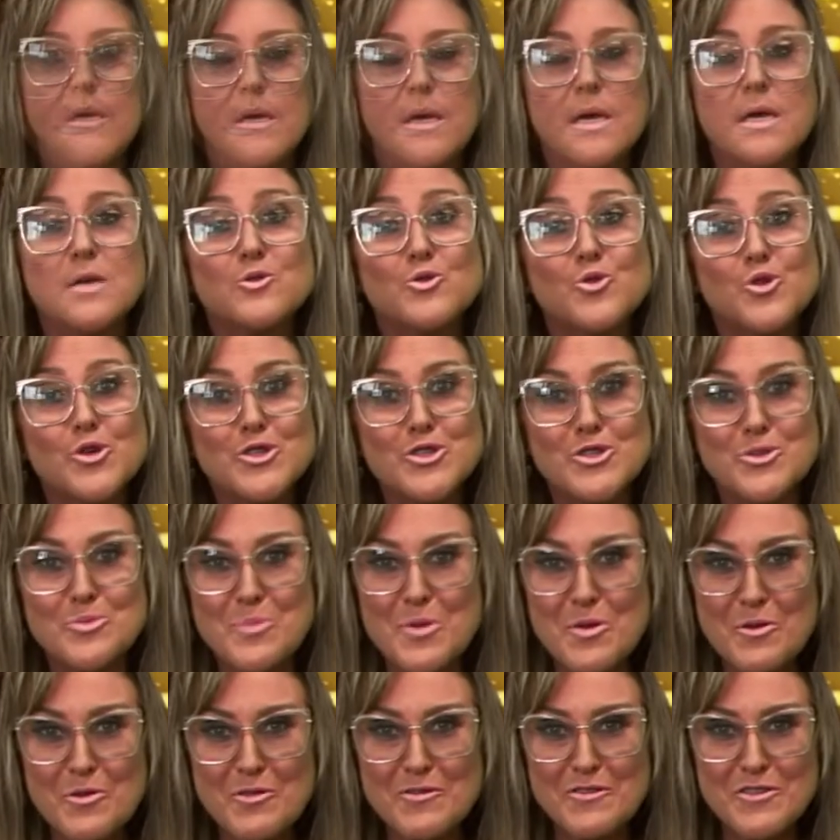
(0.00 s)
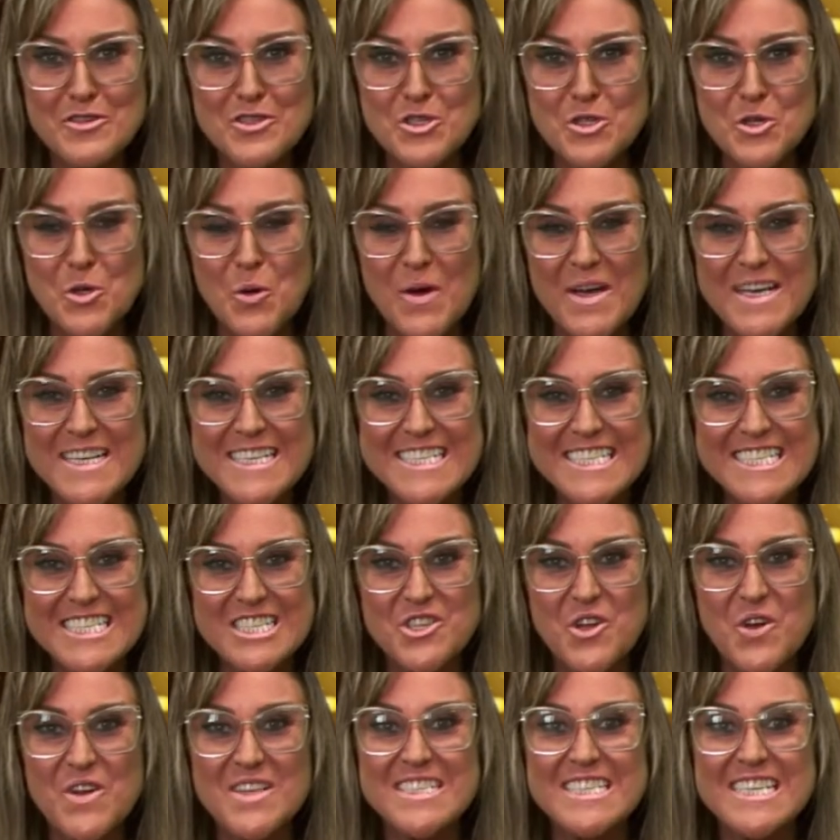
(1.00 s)
Em 2022,
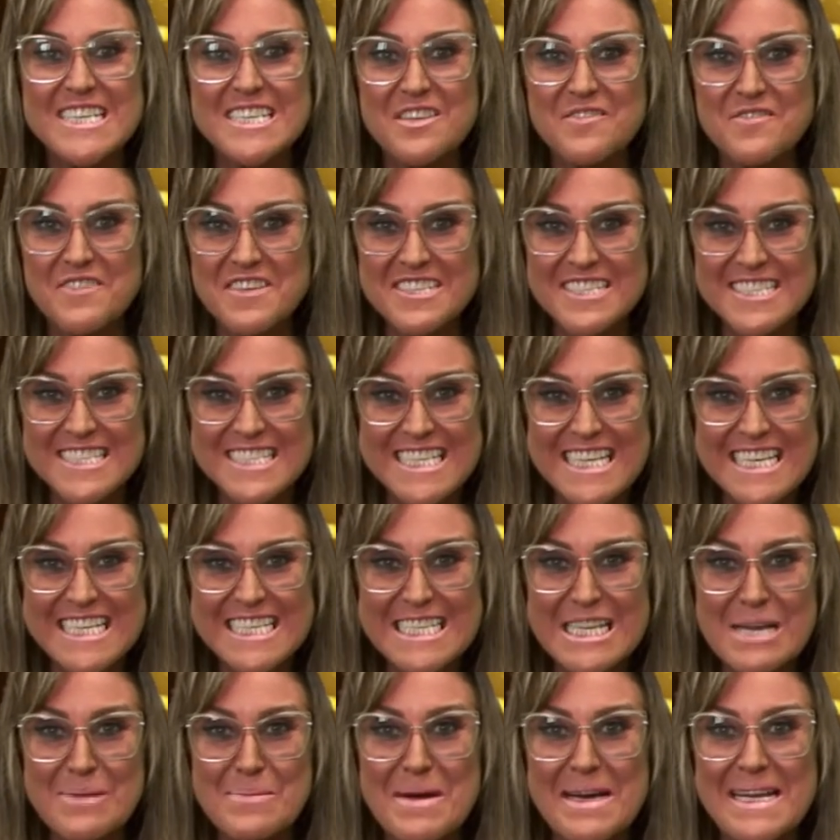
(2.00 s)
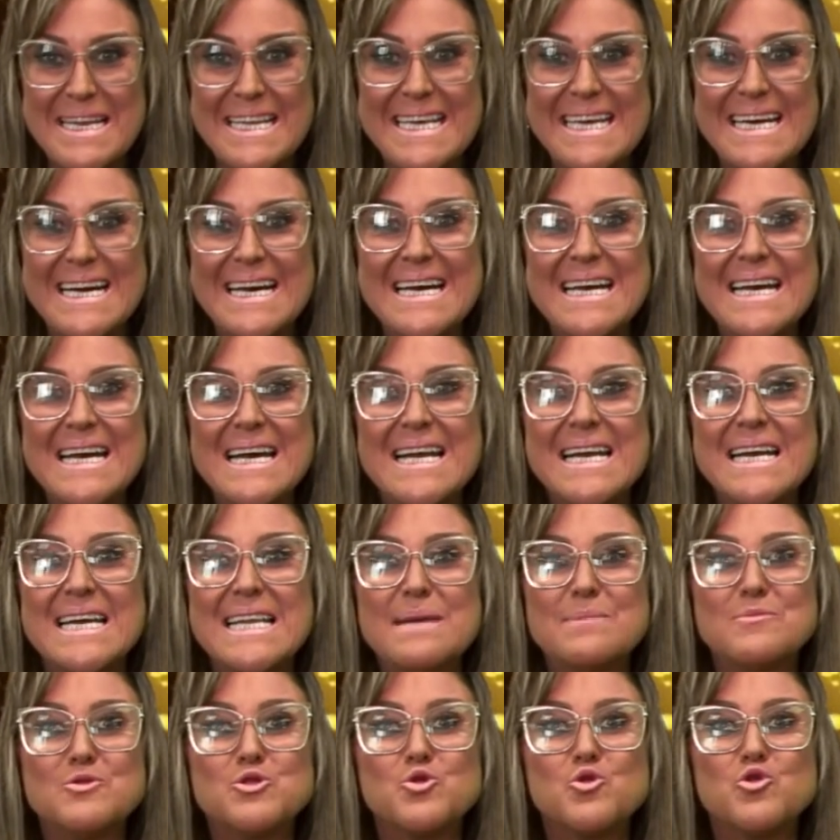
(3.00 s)
nós da TV Santa Maria
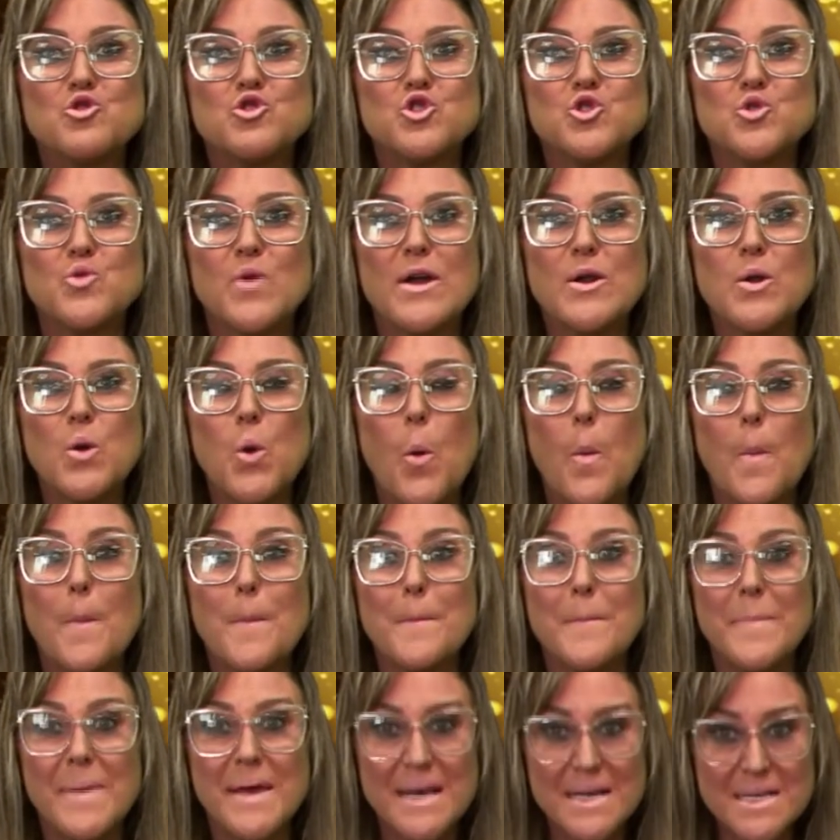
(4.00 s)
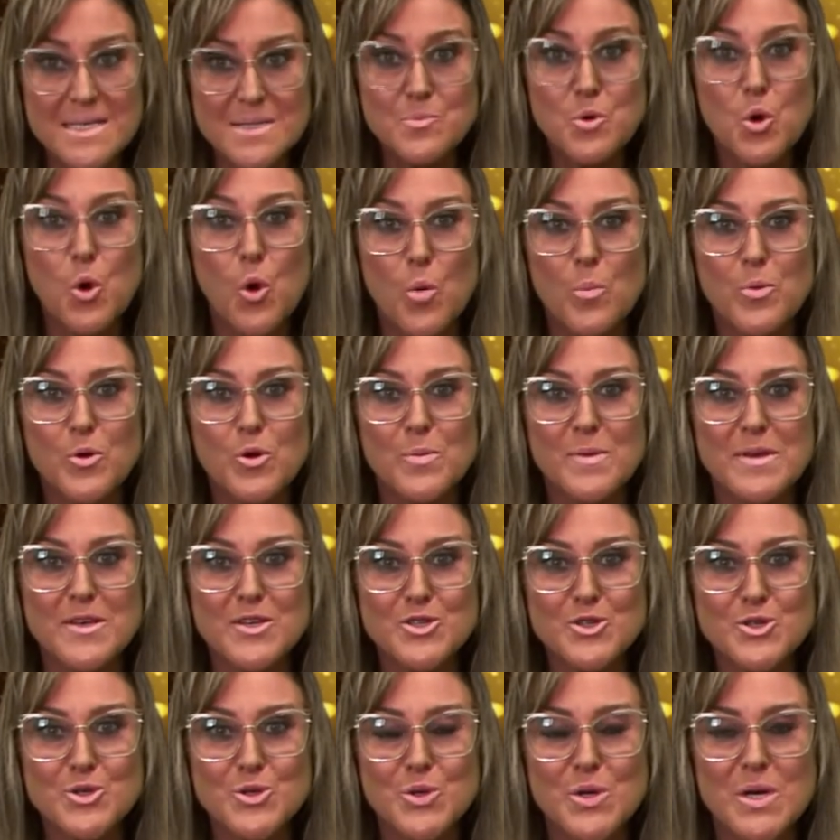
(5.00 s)
queríamos continuar com o mesmo
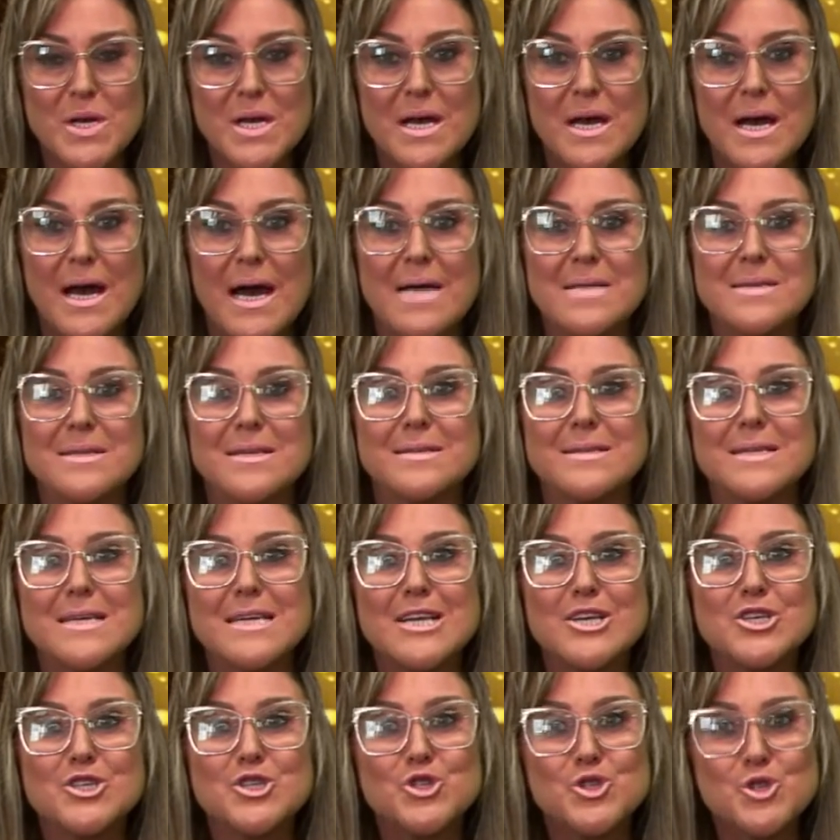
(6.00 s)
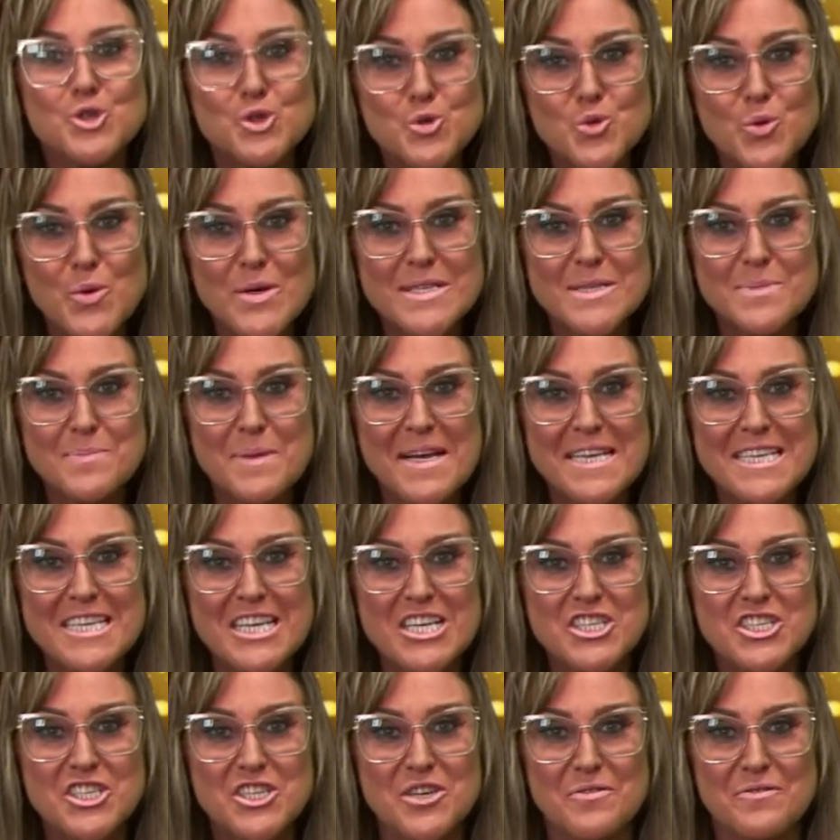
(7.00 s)
compromisso, atender a sua
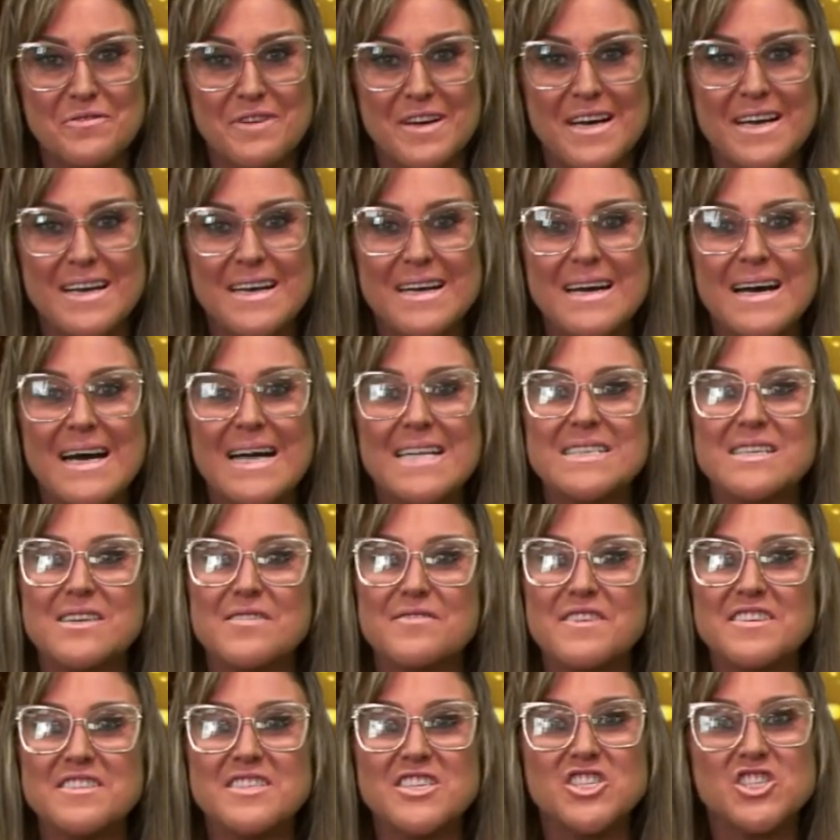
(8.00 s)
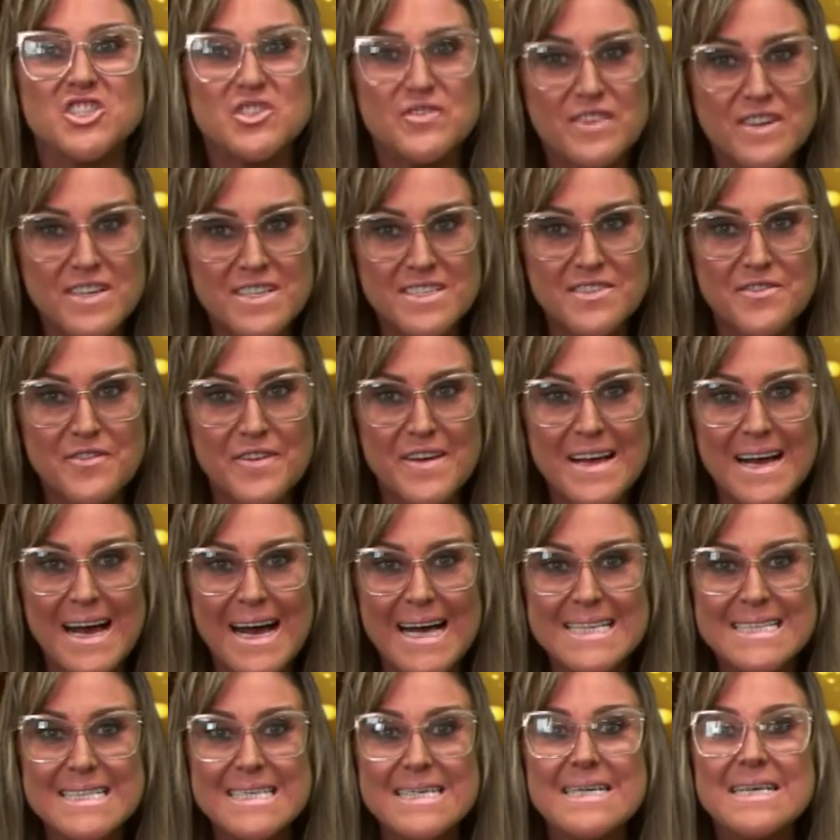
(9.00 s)
expectativa através da
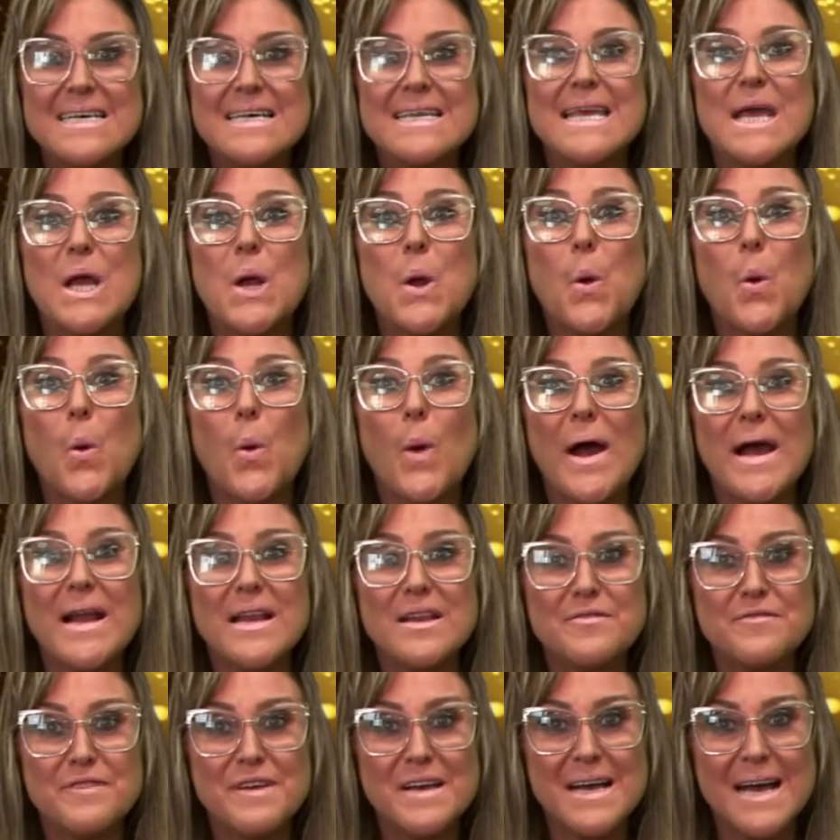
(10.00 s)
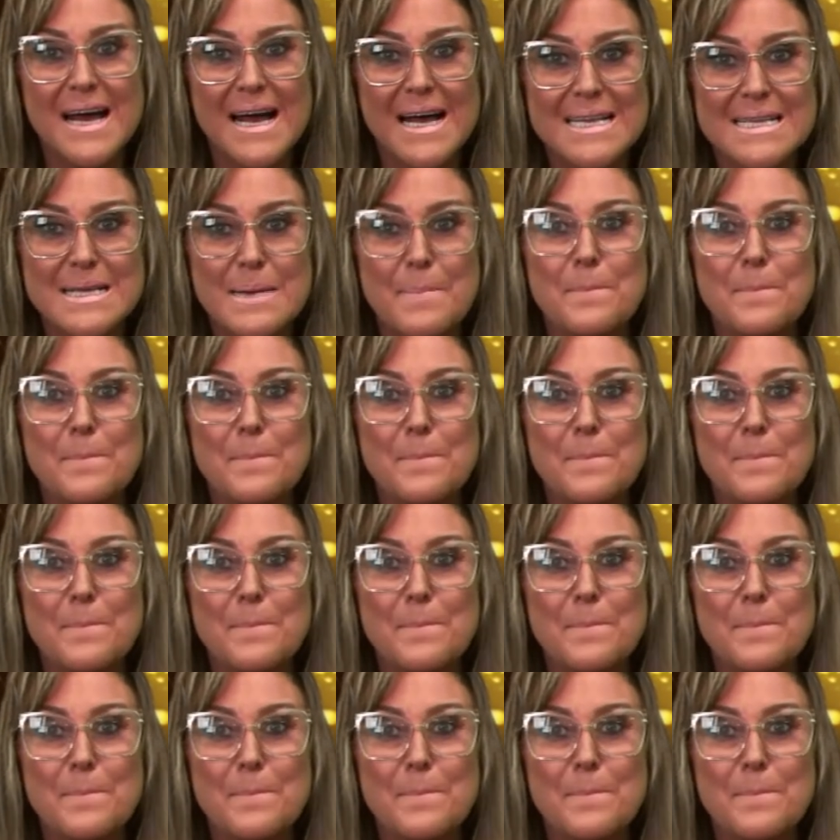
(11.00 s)
diversificada e qualificada